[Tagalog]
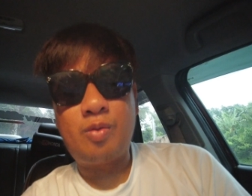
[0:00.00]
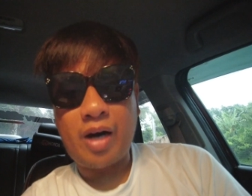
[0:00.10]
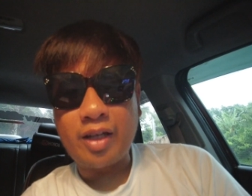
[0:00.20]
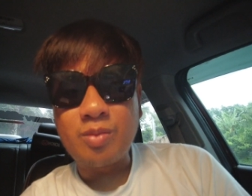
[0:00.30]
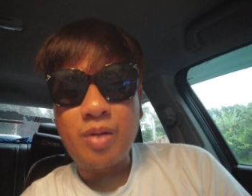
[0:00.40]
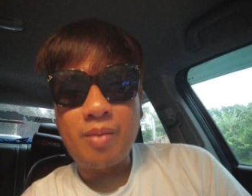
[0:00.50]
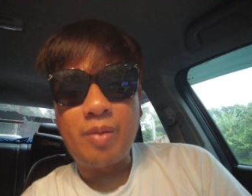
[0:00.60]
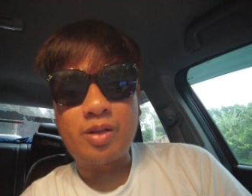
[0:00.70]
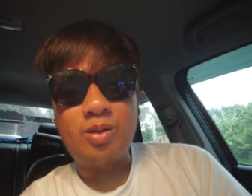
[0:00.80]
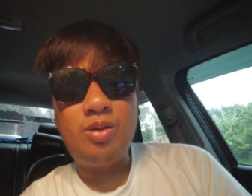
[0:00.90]
yung kahit yung mga
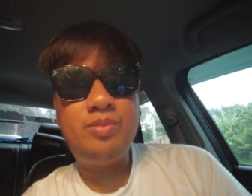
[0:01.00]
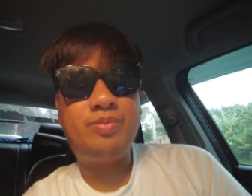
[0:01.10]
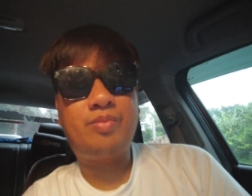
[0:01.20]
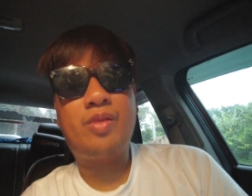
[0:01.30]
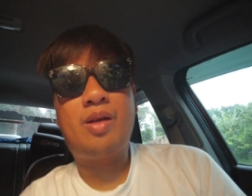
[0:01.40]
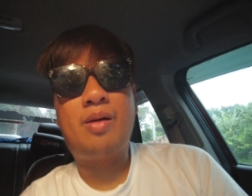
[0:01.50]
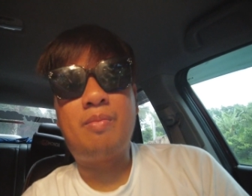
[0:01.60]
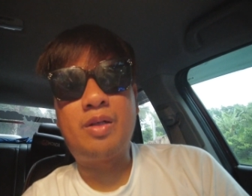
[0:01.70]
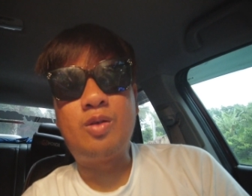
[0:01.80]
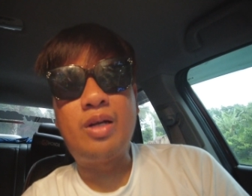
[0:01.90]
bato
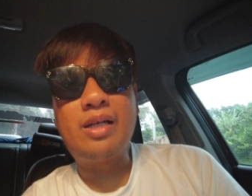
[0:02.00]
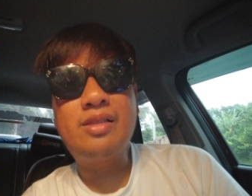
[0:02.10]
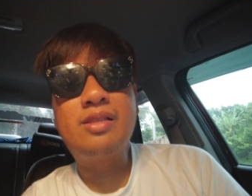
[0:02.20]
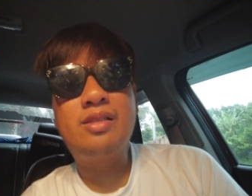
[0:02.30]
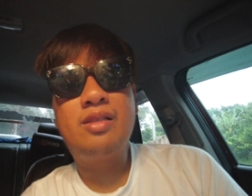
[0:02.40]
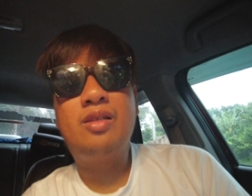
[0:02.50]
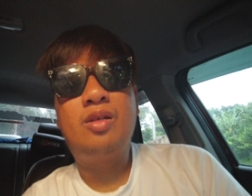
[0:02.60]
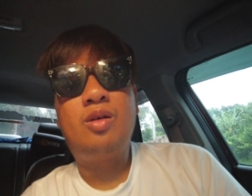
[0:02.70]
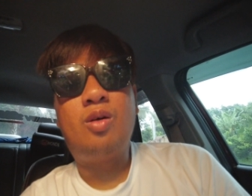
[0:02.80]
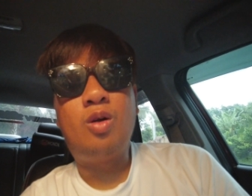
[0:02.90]
madulas
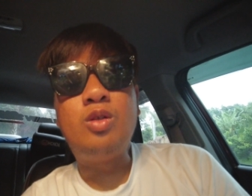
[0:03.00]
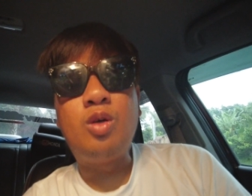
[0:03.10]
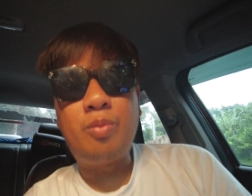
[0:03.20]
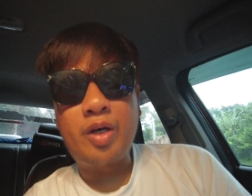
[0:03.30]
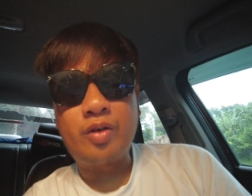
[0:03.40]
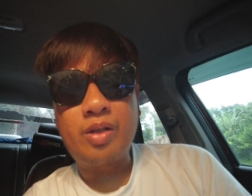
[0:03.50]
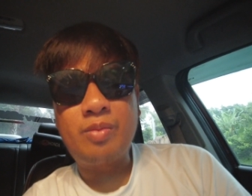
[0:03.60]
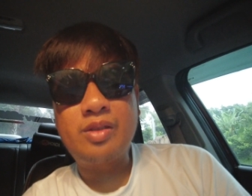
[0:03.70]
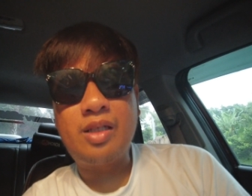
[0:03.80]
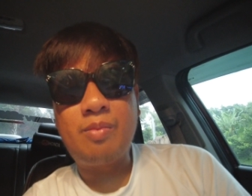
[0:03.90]
although meron
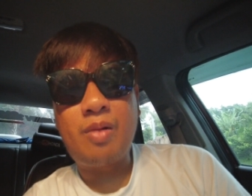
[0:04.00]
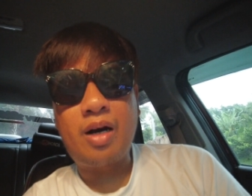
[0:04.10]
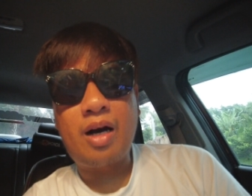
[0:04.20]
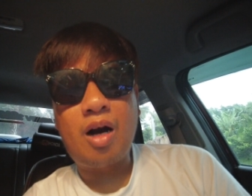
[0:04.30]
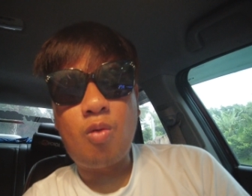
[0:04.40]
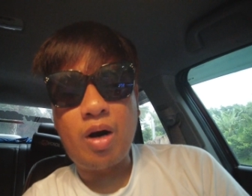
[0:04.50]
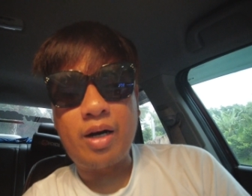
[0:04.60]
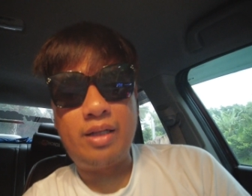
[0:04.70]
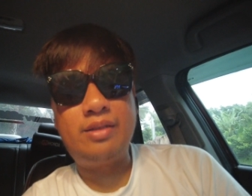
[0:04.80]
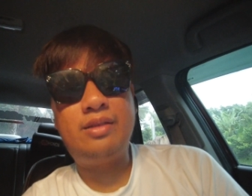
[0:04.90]
naman silang mga
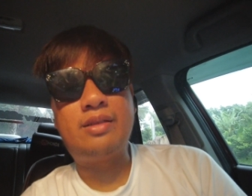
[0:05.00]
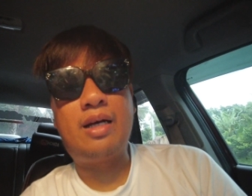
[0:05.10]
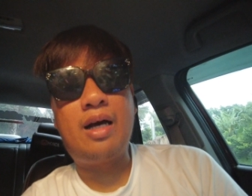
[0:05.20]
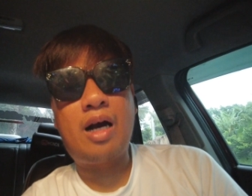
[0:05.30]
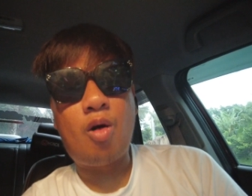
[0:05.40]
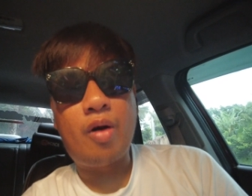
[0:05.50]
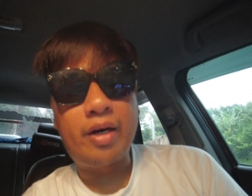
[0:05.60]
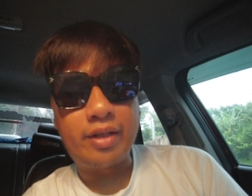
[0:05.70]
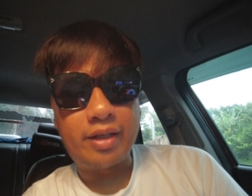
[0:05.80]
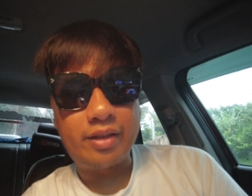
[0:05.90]
hawakan na
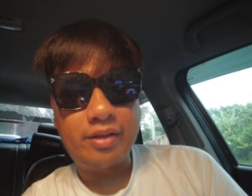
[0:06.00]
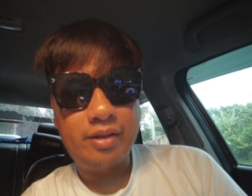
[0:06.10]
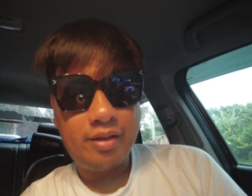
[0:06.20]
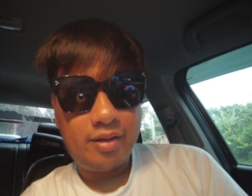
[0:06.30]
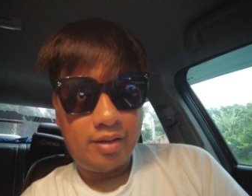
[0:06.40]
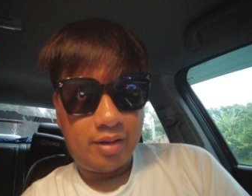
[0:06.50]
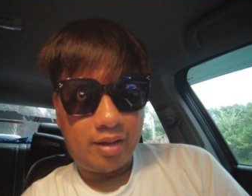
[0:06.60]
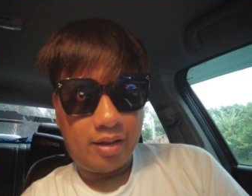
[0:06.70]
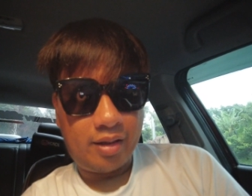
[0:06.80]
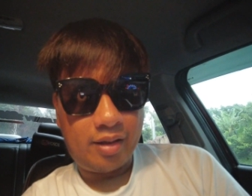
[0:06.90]
kawayan
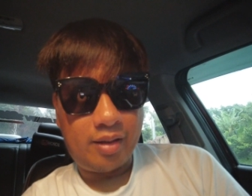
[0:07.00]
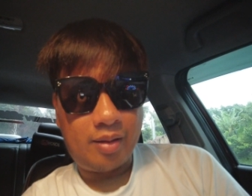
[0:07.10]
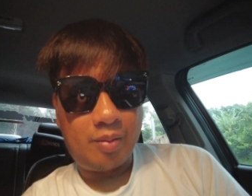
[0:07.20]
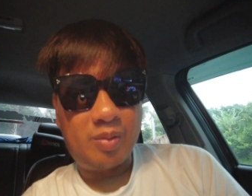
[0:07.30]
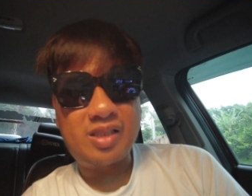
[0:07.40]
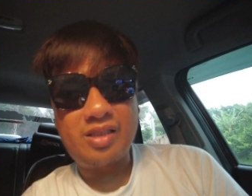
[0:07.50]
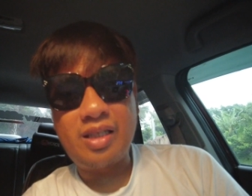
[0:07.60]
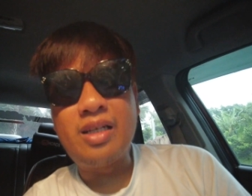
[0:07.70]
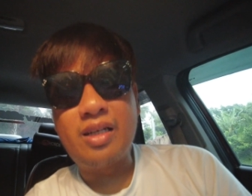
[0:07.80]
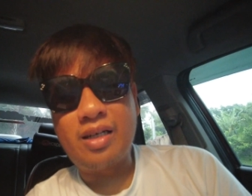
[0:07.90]
uh, but
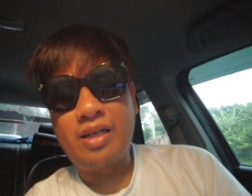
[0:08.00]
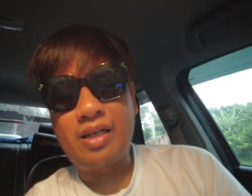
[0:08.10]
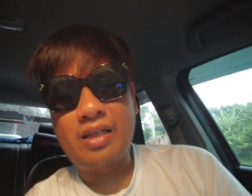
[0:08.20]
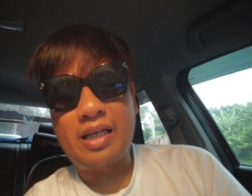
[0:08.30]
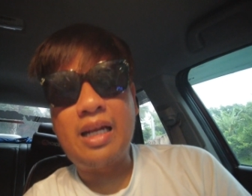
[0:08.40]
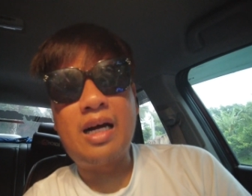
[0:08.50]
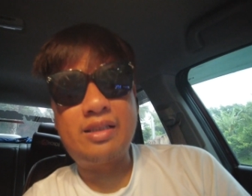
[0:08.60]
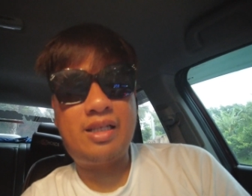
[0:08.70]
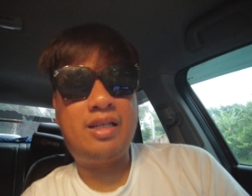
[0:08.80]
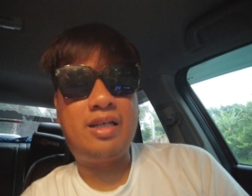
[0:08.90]
still uh, kailangan
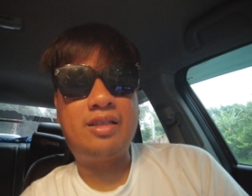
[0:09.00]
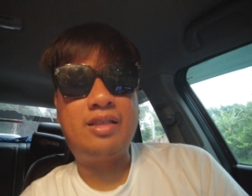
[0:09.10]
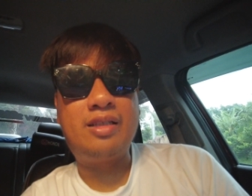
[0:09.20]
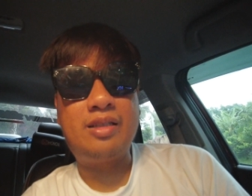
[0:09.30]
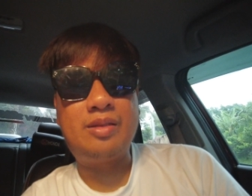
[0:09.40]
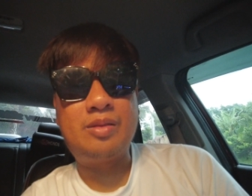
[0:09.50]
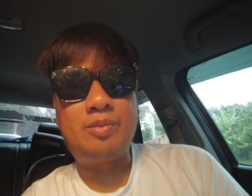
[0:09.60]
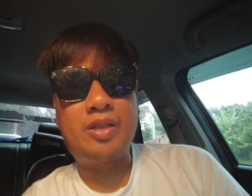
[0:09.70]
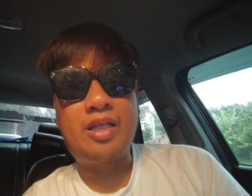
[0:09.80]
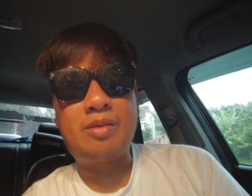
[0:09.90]
talagang uh,
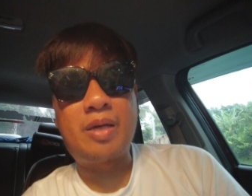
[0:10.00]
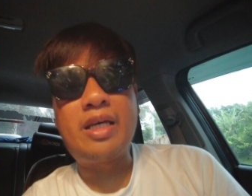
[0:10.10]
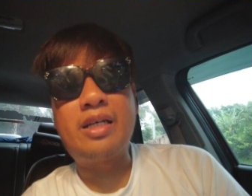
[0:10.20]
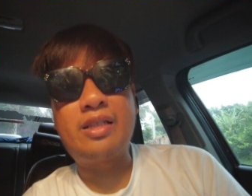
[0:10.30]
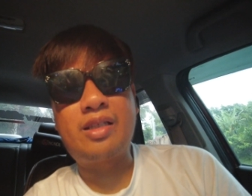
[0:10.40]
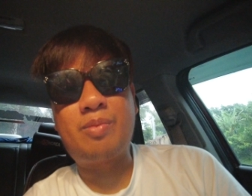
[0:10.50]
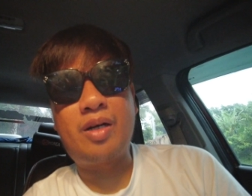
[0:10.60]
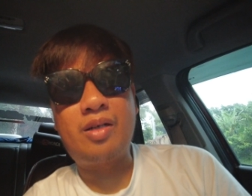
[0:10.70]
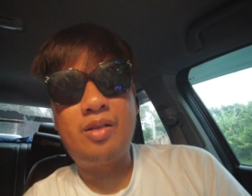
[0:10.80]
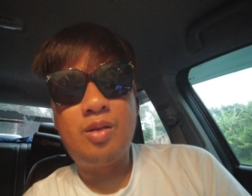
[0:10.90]
maging maingat kapag